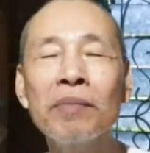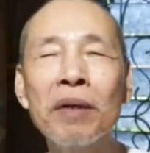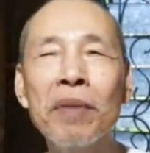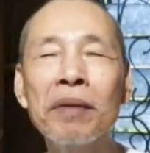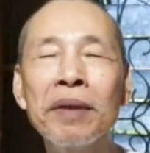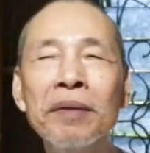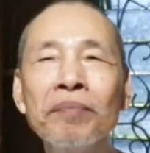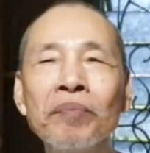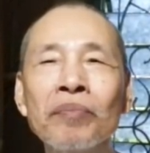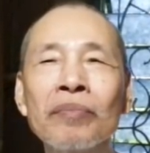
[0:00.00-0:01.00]
mà mà mà
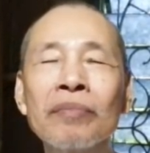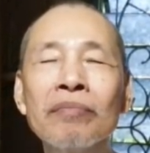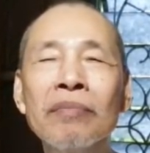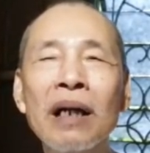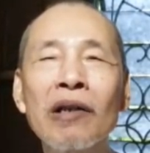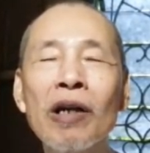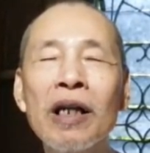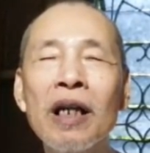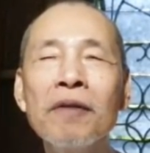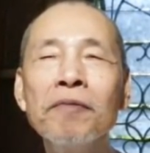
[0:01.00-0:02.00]
mà có
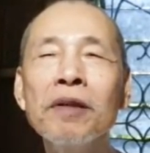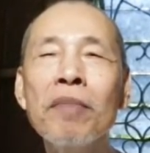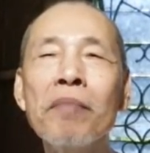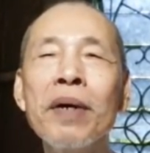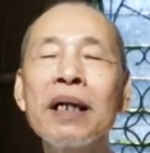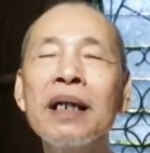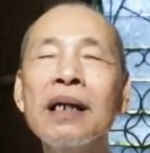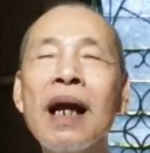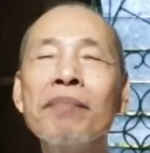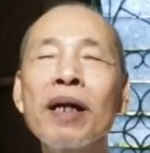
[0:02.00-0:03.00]
gia đình nhưng mà mình
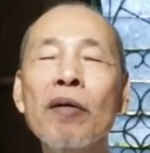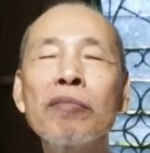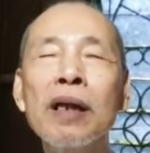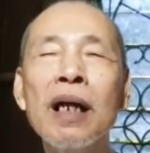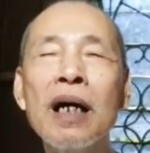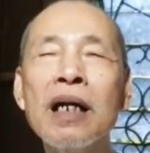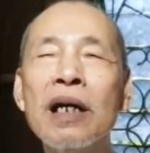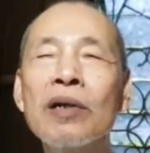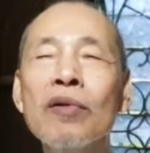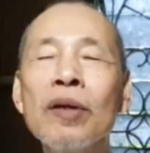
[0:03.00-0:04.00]
vẫn làm cho con rất lớn
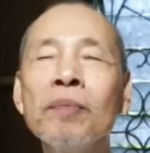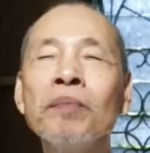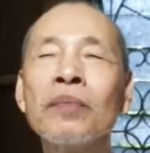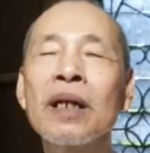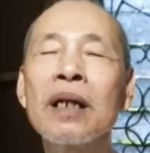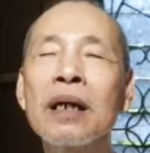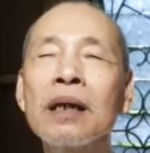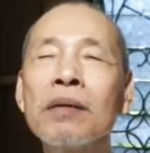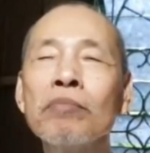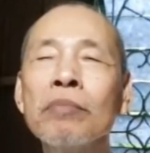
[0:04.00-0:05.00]
rồi nuôi
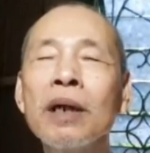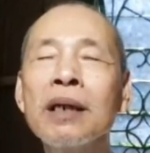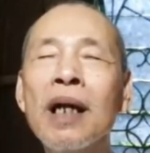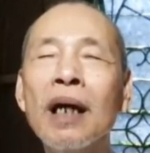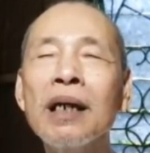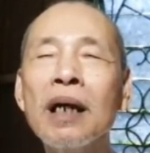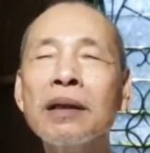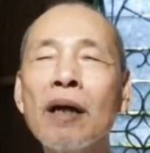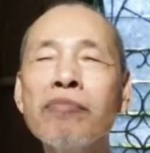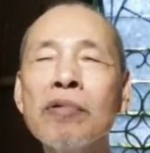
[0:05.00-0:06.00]
uh, bình kinh
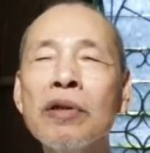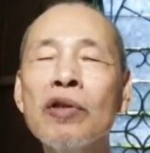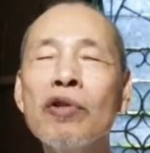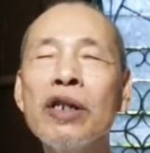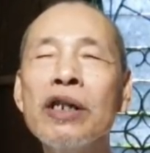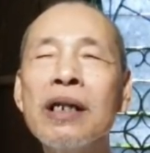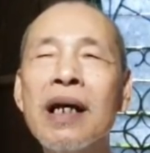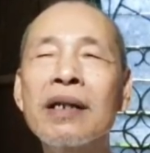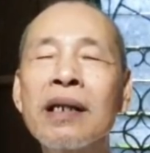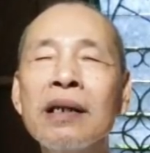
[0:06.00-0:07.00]
đấng tông nuôi dưỡng
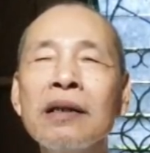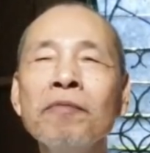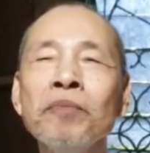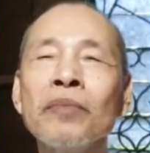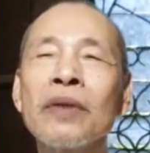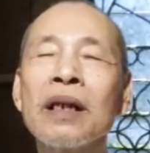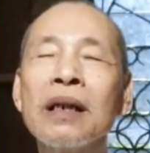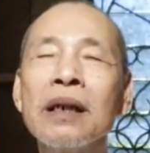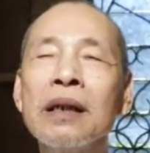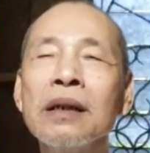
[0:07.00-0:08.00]
nhà sư uh,
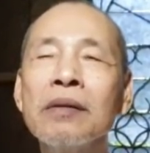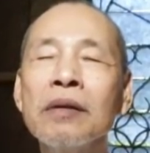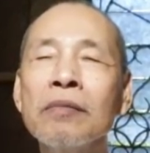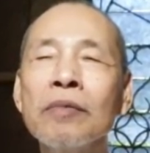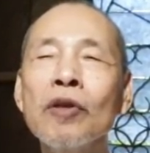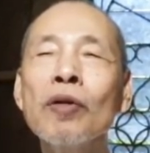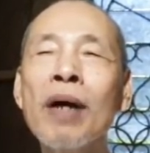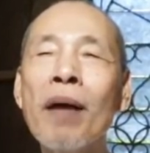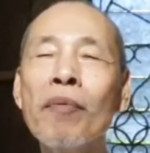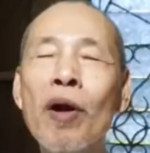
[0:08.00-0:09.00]

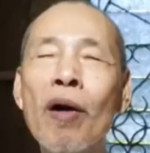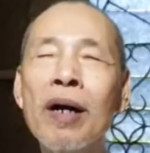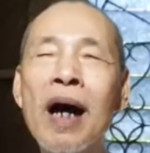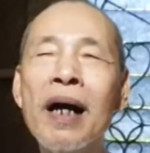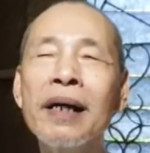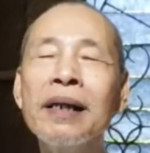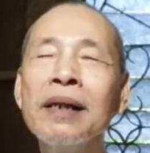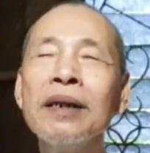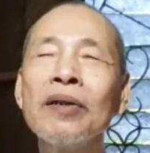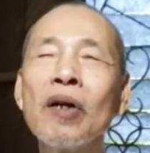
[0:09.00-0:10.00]
thuyết pháp độ đời
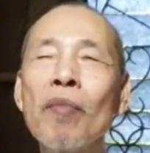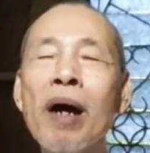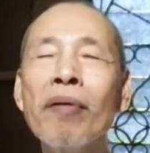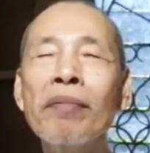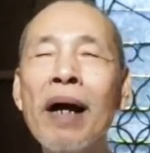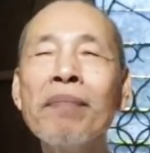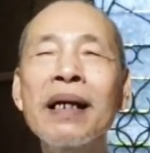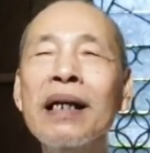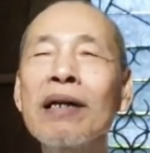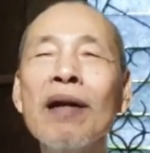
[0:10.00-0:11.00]
trường báo phật pháp
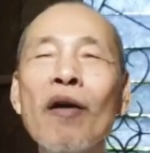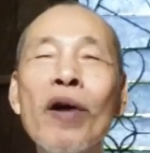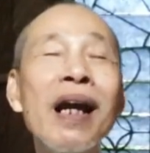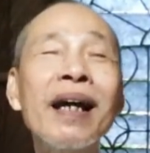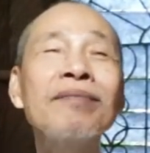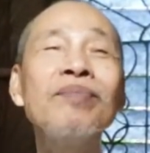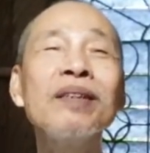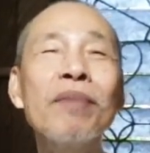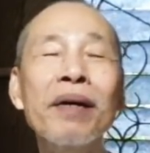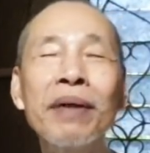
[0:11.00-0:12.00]
này kia cũng là quyết liệt
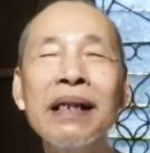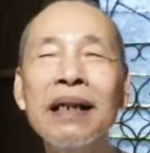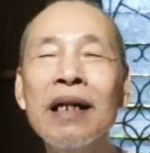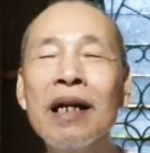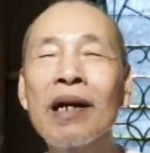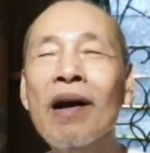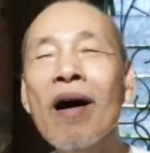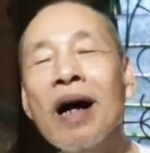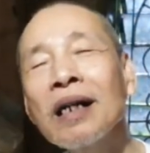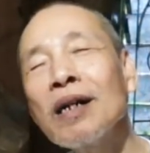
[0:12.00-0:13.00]
nhưng mà bởi vì
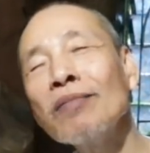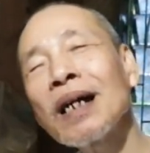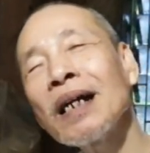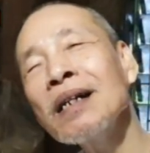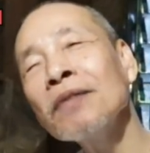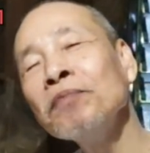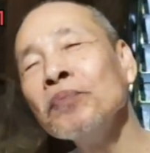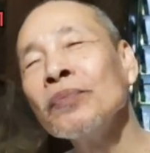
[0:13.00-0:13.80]
còn ở trong cảnh